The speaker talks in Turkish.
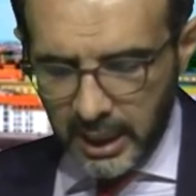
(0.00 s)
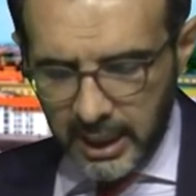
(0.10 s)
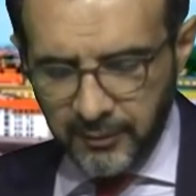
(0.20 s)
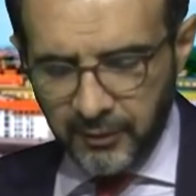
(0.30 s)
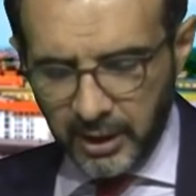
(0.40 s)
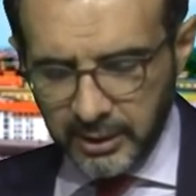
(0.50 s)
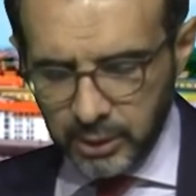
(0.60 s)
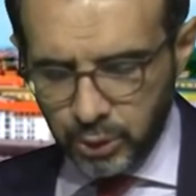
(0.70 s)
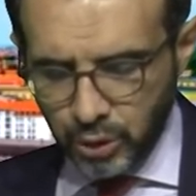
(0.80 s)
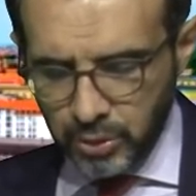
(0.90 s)
en
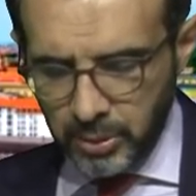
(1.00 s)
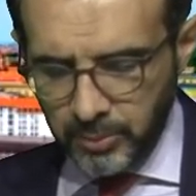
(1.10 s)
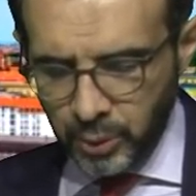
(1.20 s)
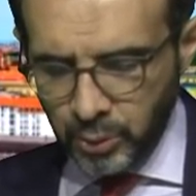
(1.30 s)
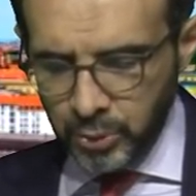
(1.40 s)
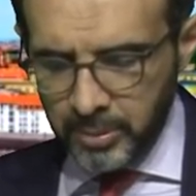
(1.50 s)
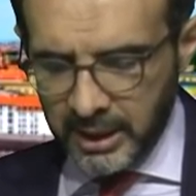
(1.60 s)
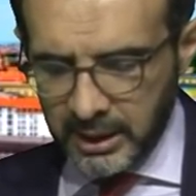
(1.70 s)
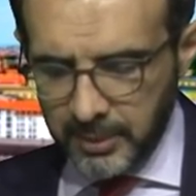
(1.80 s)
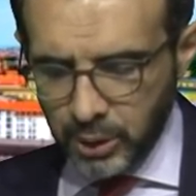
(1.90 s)
faydalı çözümün mümkün
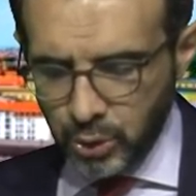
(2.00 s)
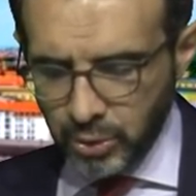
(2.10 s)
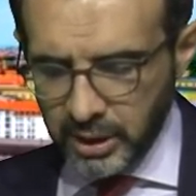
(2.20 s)
mertebe çok